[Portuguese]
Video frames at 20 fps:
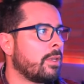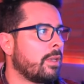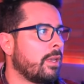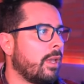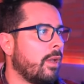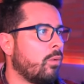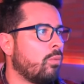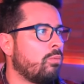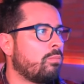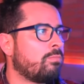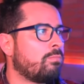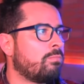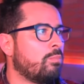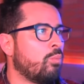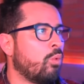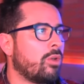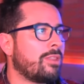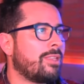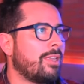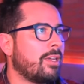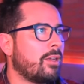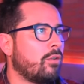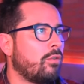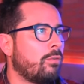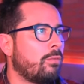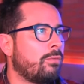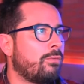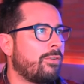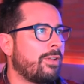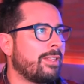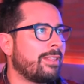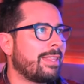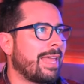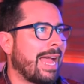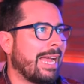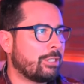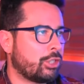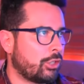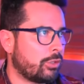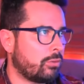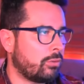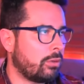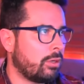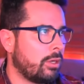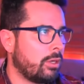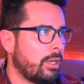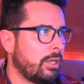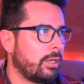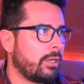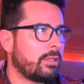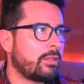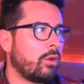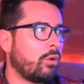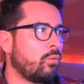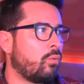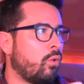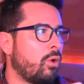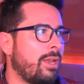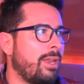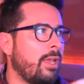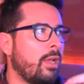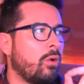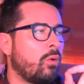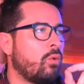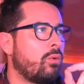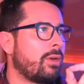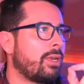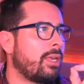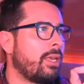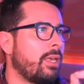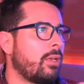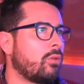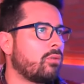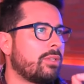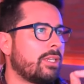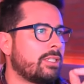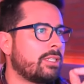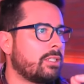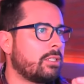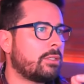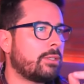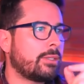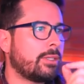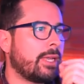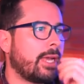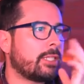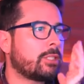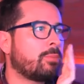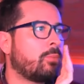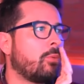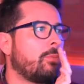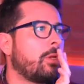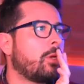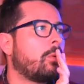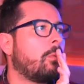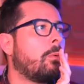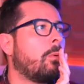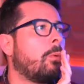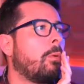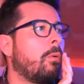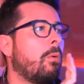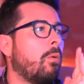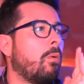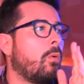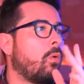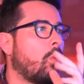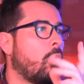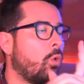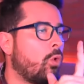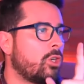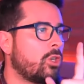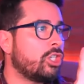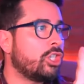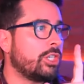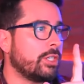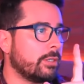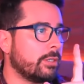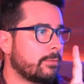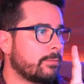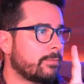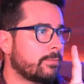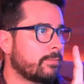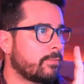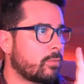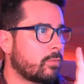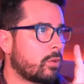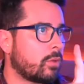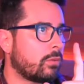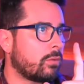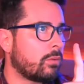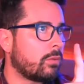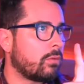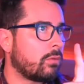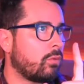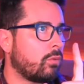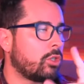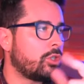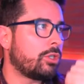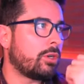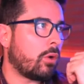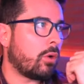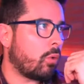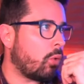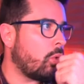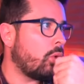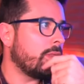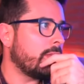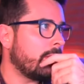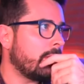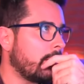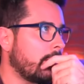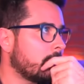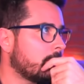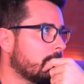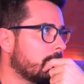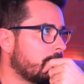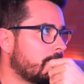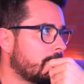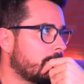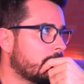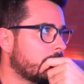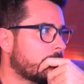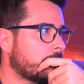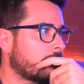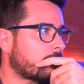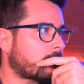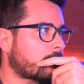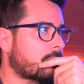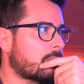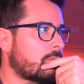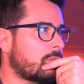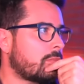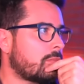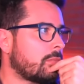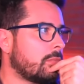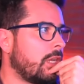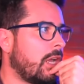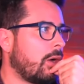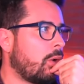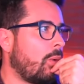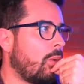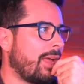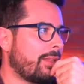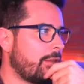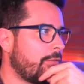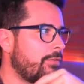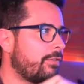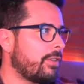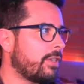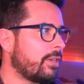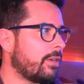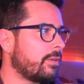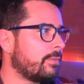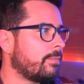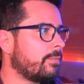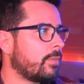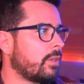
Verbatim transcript: é um modelo fantástico. Então eu vou ler o que, que o Decision Desk publicou hoje. Hoje não, ontem. Na quarta-feira.